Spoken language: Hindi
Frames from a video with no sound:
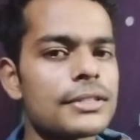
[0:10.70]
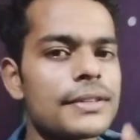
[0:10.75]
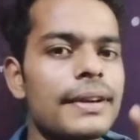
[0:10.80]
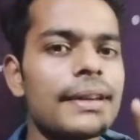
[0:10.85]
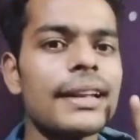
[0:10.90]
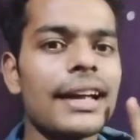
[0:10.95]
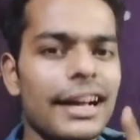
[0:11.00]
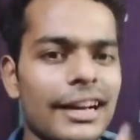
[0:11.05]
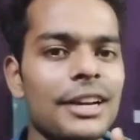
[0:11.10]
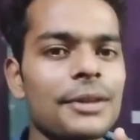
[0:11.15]
ब्लॉग
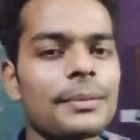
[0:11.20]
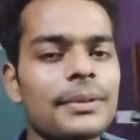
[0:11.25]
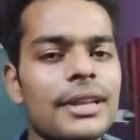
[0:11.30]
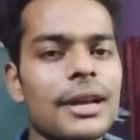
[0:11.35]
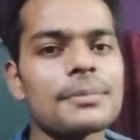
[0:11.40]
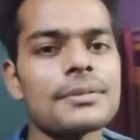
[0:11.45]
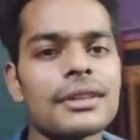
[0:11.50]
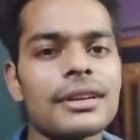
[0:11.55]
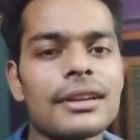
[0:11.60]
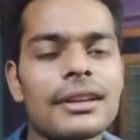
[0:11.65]
सेट
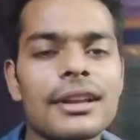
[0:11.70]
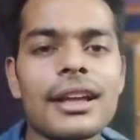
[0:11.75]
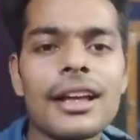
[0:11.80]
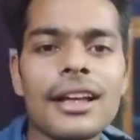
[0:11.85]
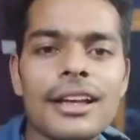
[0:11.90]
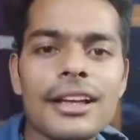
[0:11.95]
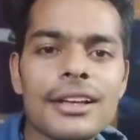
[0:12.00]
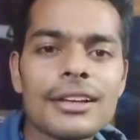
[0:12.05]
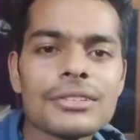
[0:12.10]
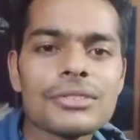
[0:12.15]
प्रताप सिंह
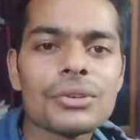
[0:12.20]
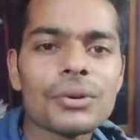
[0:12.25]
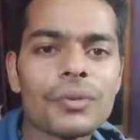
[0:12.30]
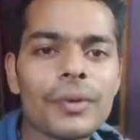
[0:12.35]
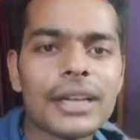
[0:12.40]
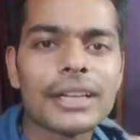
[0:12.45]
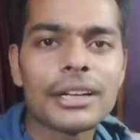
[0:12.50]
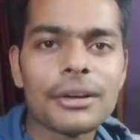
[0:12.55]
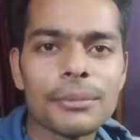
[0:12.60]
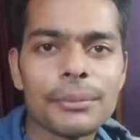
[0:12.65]
सो
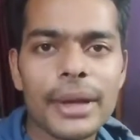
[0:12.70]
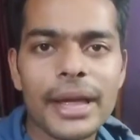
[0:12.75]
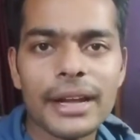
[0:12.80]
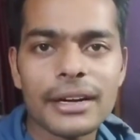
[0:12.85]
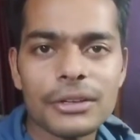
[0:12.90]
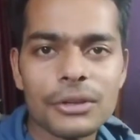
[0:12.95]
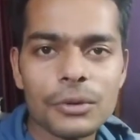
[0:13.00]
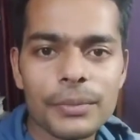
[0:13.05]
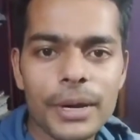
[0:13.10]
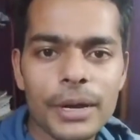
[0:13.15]
वेलकम
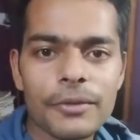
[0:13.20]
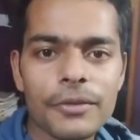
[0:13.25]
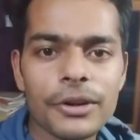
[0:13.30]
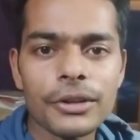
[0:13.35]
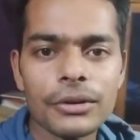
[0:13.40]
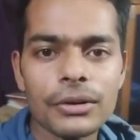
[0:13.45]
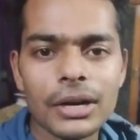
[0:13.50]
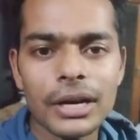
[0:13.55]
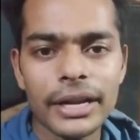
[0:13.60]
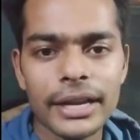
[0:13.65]
बैक टू माई
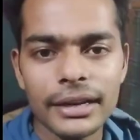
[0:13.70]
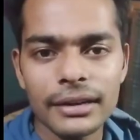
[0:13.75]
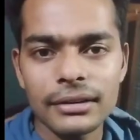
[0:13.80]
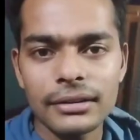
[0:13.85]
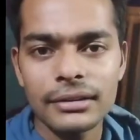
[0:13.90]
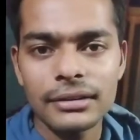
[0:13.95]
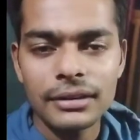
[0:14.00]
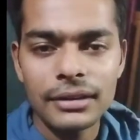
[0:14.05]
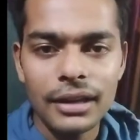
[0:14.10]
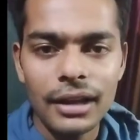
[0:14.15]
वीडियो अगेन
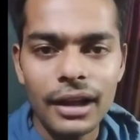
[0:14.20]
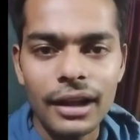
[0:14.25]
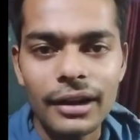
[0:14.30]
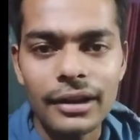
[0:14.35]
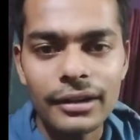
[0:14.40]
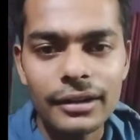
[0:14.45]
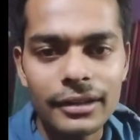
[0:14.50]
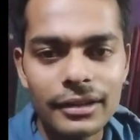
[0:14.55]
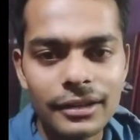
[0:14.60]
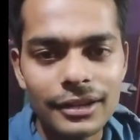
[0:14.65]

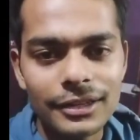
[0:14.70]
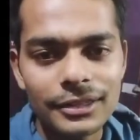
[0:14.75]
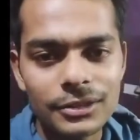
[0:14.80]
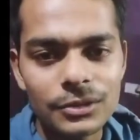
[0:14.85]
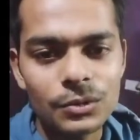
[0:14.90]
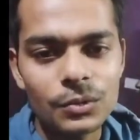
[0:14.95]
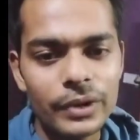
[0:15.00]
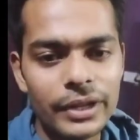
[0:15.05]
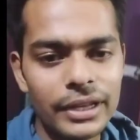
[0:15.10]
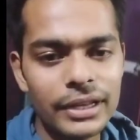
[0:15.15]
एंड
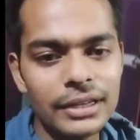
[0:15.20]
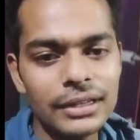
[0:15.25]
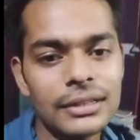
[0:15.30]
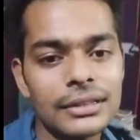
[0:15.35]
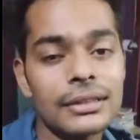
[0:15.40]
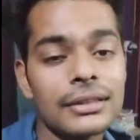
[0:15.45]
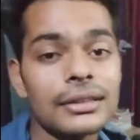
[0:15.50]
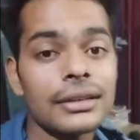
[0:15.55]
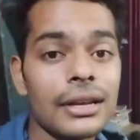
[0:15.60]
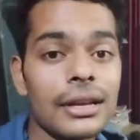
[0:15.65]
टुडे
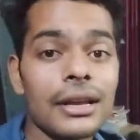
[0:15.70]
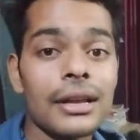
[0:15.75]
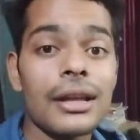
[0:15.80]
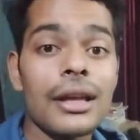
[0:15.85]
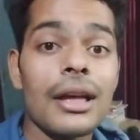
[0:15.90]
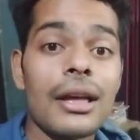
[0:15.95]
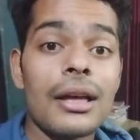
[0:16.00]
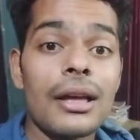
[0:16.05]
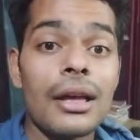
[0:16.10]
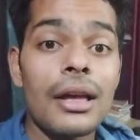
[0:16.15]

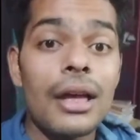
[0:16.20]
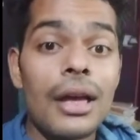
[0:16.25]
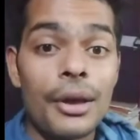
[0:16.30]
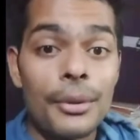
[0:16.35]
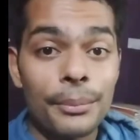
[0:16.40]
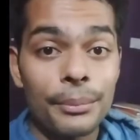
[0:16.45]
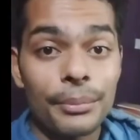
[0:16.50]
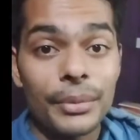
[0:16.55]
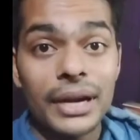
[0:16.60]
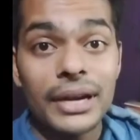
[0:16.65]

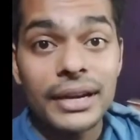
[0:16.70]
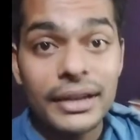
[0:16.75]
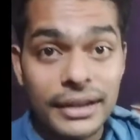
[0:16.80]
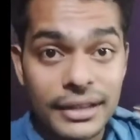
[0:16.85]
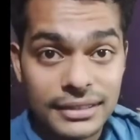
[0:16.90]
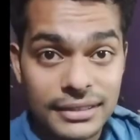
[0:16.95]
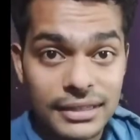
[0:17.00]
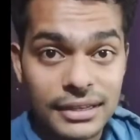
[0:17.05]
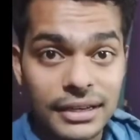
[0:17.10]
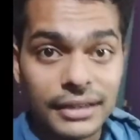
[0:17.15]
मैनी
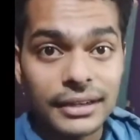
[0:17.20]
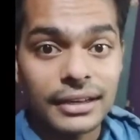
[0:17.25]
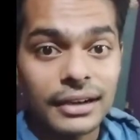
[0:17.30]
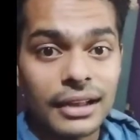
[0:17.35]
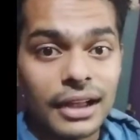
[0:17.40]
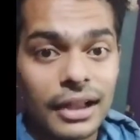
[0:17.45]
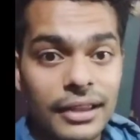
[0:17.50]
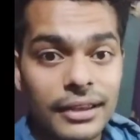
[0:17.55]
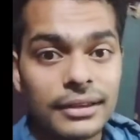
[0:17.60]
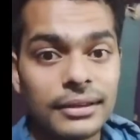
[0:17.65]
डेज
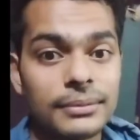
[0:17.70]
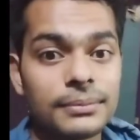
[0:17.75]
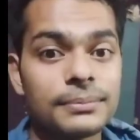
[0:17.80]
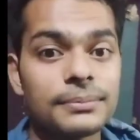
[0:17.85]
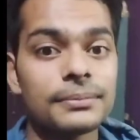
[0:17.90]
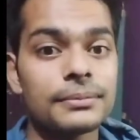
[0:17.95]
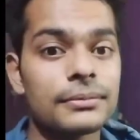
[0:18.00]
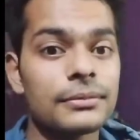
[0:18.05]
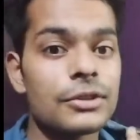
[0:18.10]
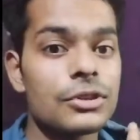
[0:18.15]
लेटर आई
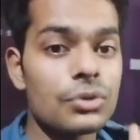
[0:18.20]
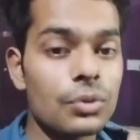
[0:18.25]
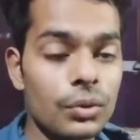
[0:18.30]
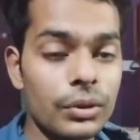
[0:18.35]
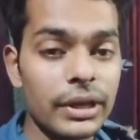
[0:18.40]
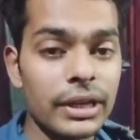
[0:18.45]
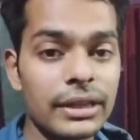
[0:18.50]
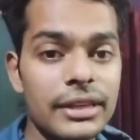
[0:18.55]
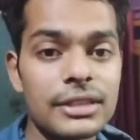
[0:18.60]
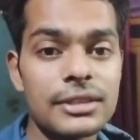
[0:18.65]

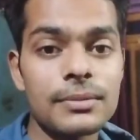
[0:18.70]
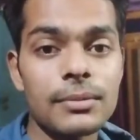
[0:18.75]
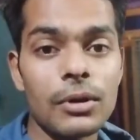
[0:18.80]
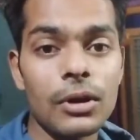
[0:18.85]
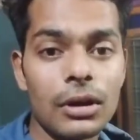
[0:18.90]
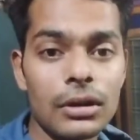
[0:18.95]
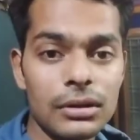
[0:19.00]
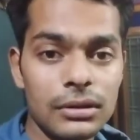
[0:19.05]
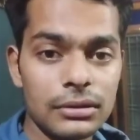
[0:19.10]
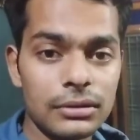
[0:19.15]
शूटिंग दिस
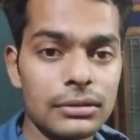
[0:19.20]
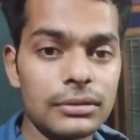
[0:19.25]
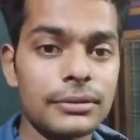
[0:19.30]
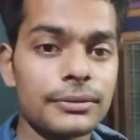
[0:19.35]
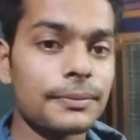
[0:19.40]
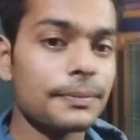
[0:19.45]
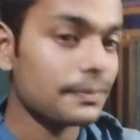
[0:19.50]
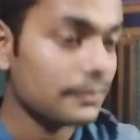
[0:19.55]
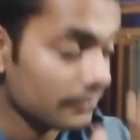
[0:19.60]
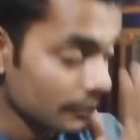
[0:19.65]
ब्लॉग
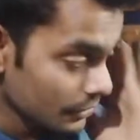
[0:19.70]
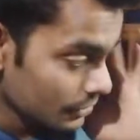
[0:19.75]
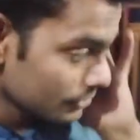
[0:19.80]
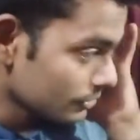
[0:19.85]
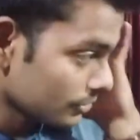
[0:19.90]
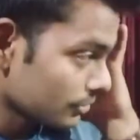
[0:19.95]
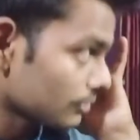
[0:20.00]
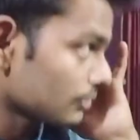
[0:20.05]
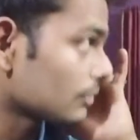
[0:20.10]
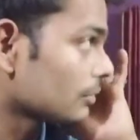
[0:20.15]

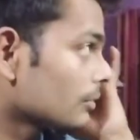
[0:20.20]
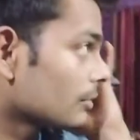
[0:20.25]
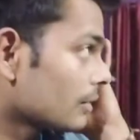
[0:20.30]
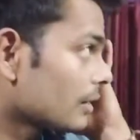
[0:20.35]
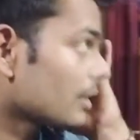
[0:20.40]
सो